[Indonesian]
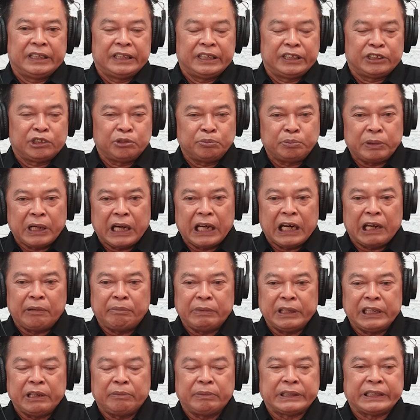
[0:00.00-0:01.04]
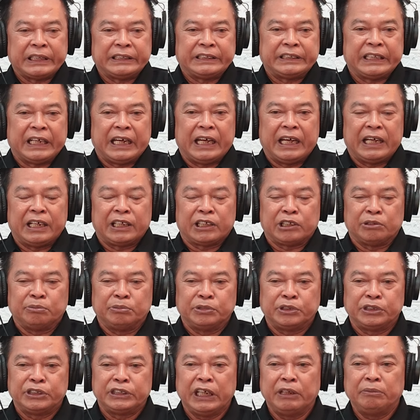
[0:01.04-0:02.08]
itu pengalamannya apa saja
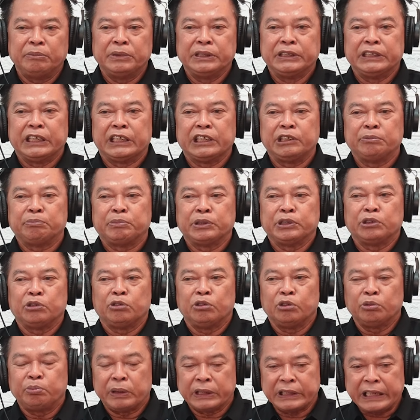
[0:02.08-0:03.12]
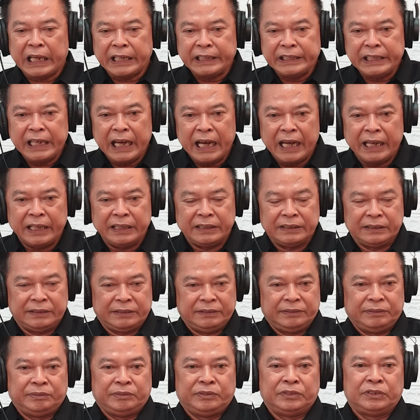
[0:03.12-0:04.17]
kemudian menjadi penyuluh pertanian
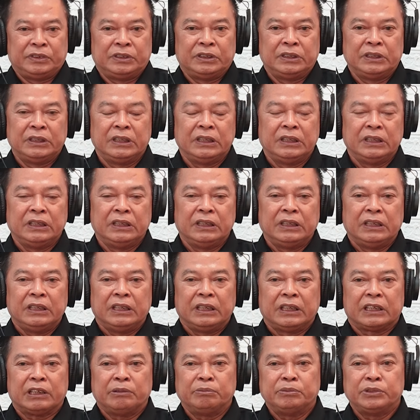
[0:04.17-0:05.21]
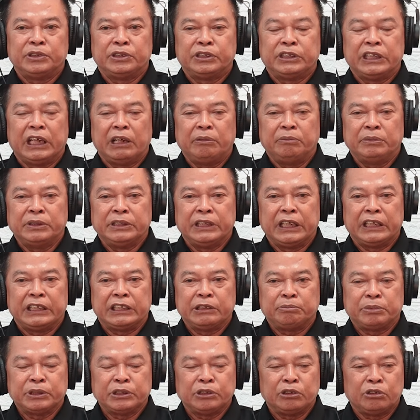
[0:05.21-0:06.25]
kemudian menjadi
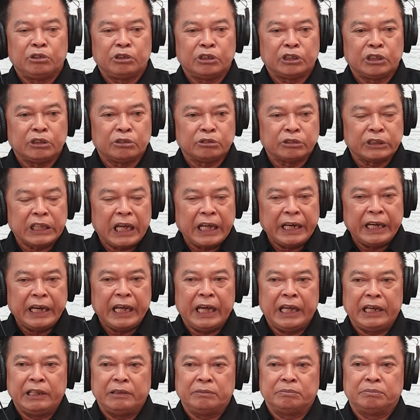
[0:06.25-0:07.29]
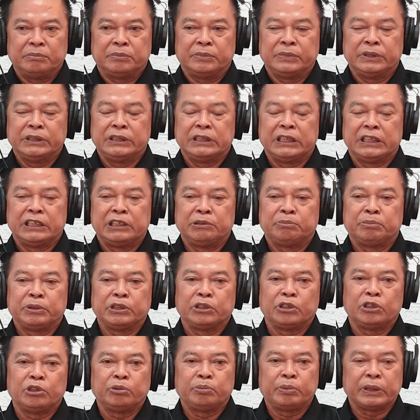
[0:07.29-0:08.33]
penyuluh kehutanan, menjadi
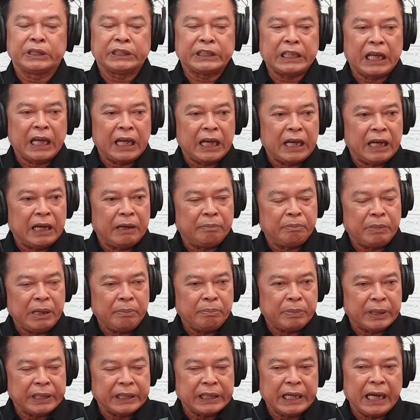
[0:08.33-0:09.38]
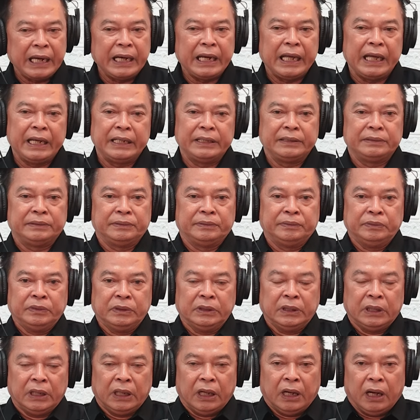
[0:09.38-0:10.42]
penyuluh perta, apa perikanan,
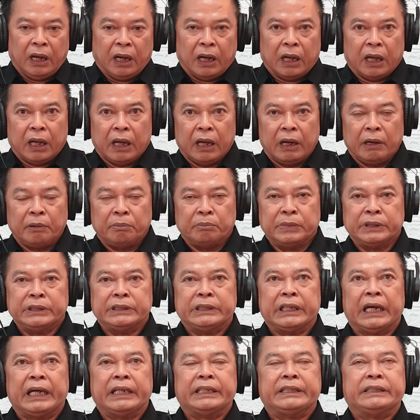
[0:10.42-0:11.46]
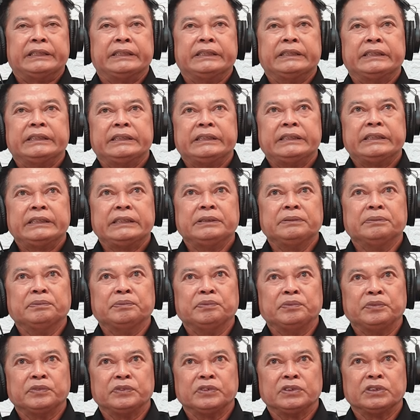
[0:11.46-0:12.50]
menjadi
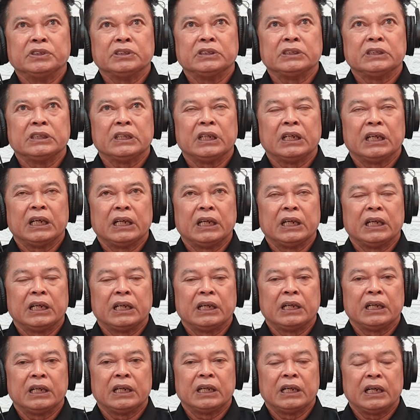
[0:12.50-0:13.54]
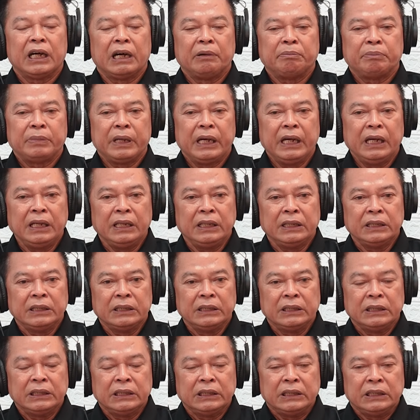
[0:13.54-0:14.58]
eh, apa
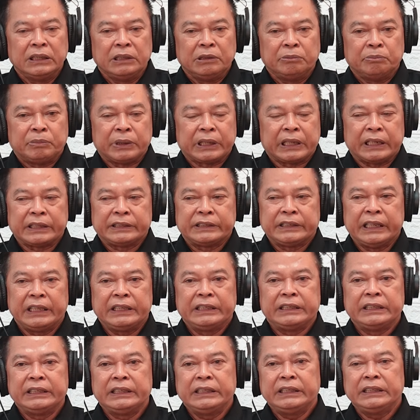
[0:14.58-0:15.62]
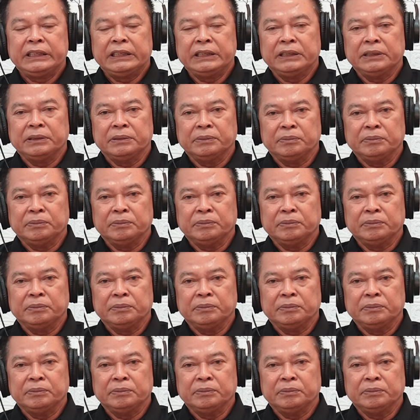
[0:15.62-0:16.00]
bekerja di